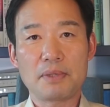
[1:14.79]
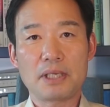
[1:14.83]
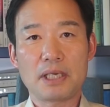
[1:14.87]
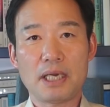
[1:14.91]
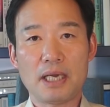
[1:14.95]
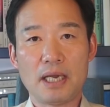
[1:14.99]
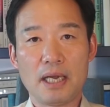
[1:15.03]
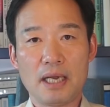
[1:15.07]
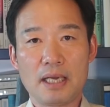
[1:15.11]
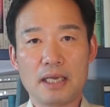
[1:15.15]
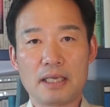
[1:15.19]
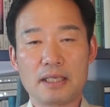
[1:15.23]

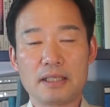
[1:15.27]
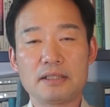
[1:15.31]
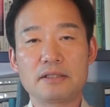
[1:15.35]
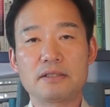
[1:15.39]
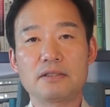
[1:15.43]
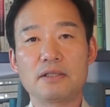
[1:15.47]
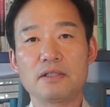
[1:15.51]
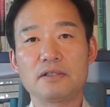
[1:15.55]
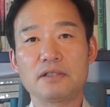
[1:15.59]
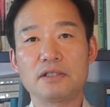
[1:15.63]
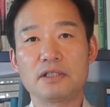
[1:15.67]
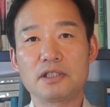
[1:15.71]
가
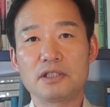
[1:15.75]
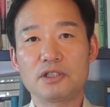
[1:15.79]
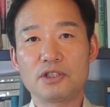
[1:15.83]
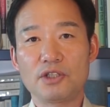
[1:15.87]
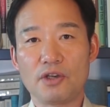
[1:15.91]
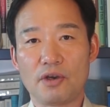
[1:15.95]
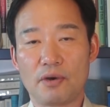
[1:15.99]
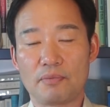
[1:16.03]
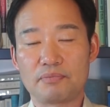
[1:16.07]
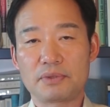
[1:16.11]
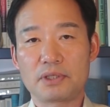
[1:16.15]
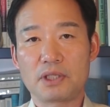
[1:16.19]

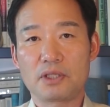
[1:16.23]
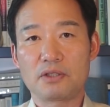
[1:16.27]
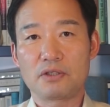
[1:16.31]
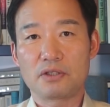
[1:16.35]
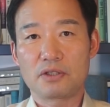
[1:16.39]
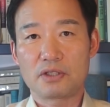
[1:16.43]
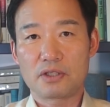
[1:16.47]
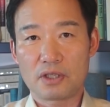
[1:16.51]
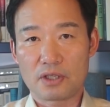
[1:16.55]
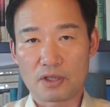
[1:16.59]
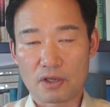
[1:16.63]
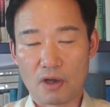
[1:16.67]
있었는지
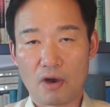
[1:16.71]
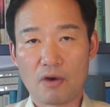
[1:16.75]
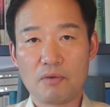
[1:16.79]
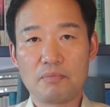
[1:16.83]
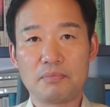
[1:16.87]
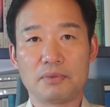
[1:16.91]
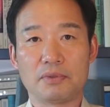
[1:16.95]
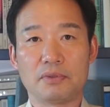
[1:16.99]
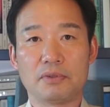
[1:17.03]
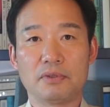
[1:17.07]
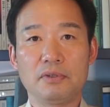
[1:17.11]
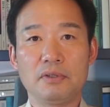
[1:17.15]
없었는지
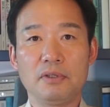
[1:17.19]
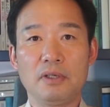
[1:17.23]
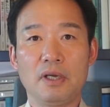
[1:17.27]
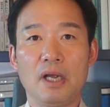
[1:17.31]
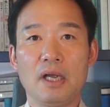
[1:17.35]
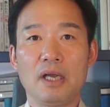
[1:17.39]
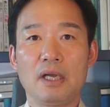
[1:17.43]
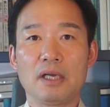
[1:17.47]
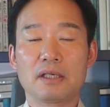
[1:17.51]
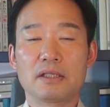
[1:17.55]
여부,